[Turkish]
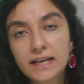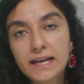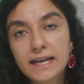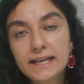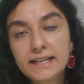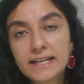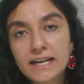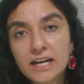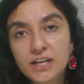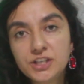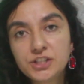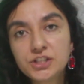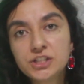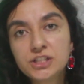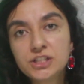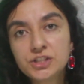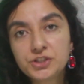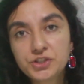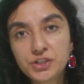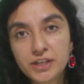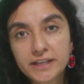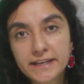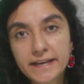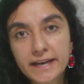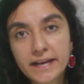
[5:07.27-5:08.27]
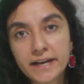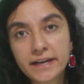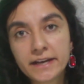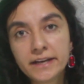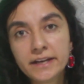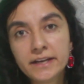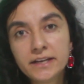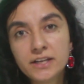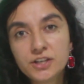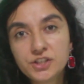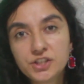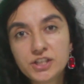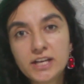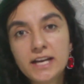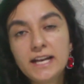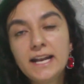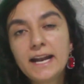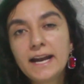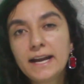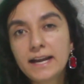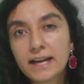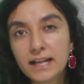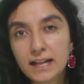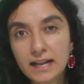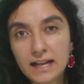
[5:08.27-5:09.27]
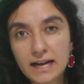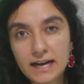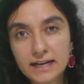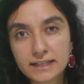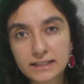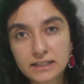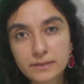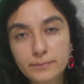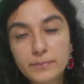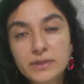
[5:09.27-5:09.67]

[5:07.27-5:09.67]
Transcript: enerjisini çeken şeyler nelerdir?